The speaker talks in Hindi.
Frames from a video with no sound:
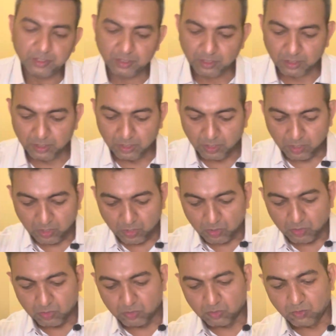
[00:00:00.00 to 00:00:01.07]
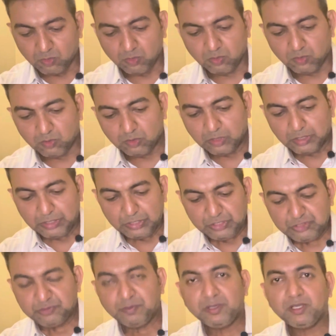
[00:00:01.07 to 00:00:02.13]
की है तो
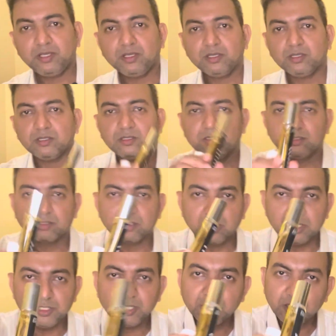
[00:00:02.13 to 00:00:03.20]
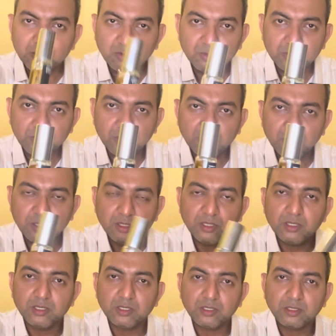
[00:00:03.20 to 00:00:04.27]
इसमें गांजे का नोट्स है
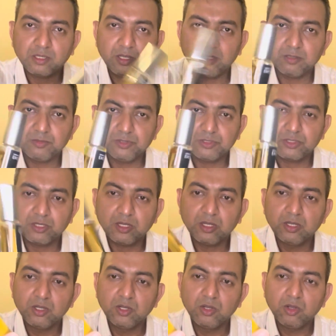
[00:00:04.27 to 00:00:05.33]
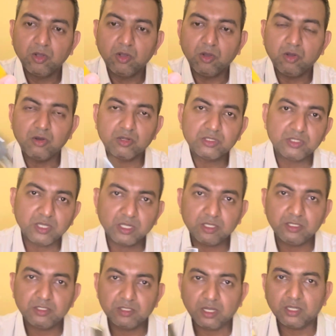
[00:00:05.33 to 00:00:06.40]
कैनाविज का और साथ
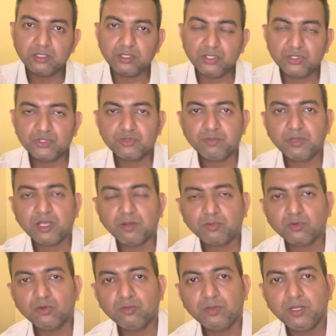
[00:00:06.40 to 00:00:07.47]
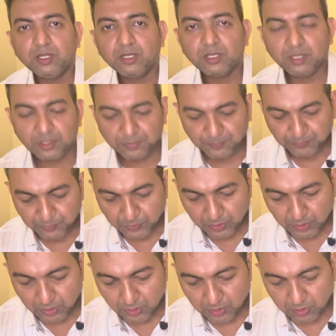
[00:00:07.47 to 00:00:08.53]
ही साथ इसमें आपको मिलेंगे
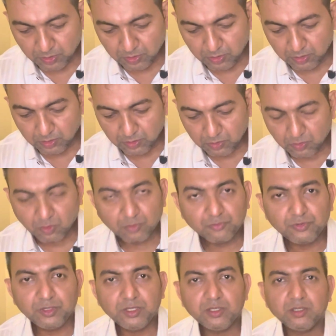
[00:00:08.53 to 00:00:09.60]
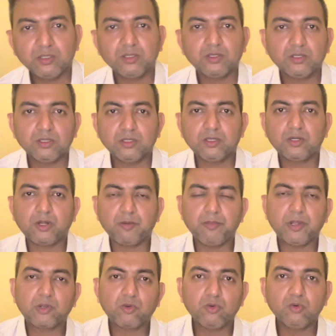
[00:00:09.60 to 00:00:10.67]
कॉफ़ी
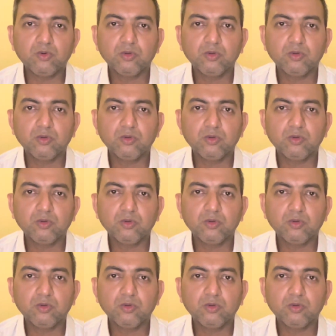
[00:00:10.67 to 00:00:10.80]
टबैको